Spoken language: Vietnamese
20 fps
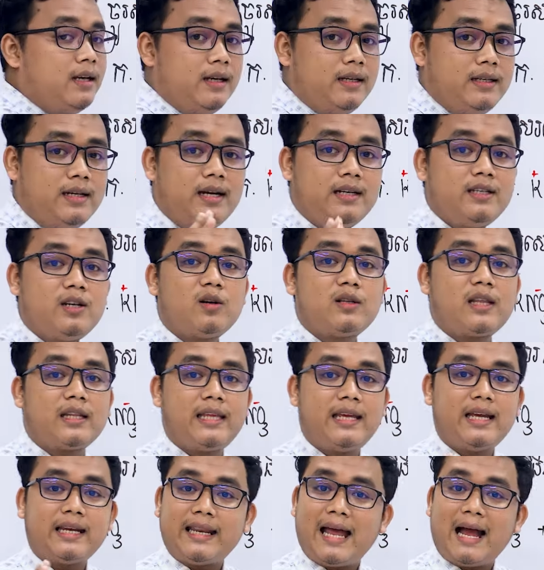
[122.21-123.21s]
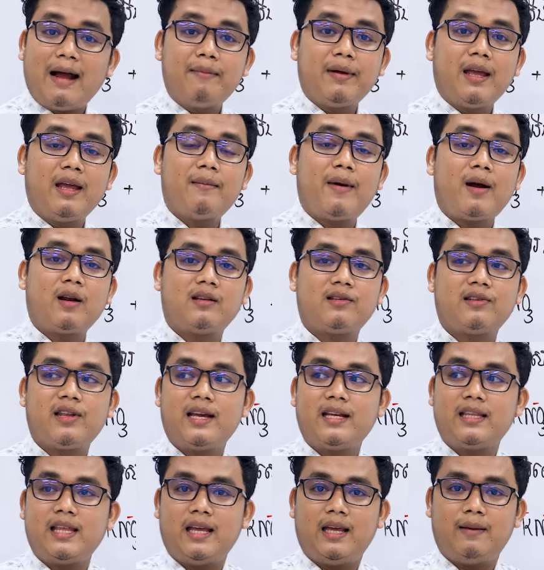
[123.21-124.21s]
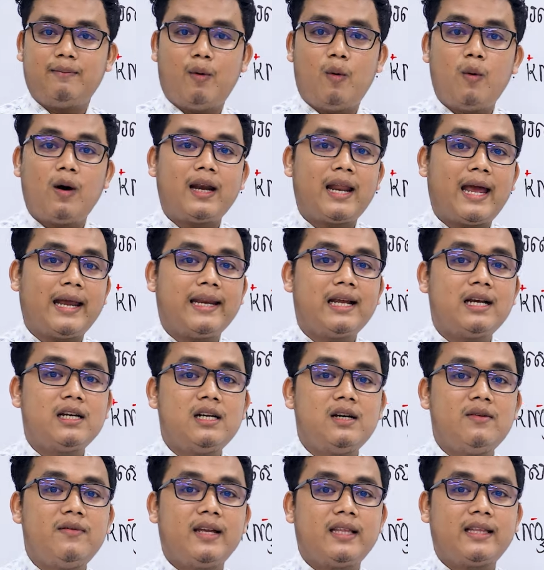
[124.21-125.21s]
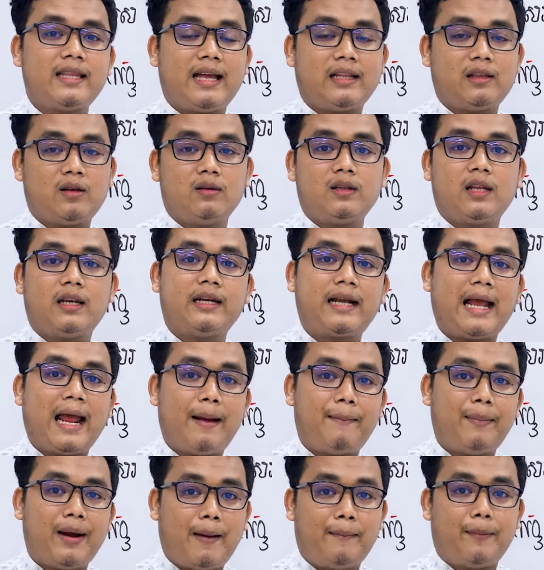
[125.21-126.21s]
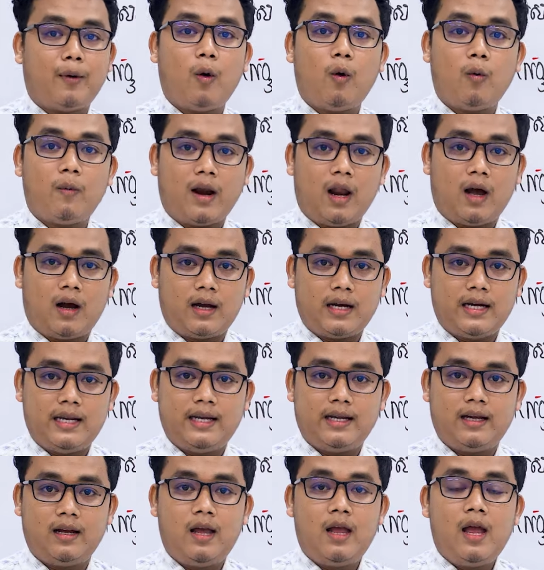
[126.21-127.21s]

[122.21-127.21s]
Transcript: dương vô tại thiết đam game mà từ xây để phù cái này nó cứ việc tệ tôn từ nâng cá đô và lòng kia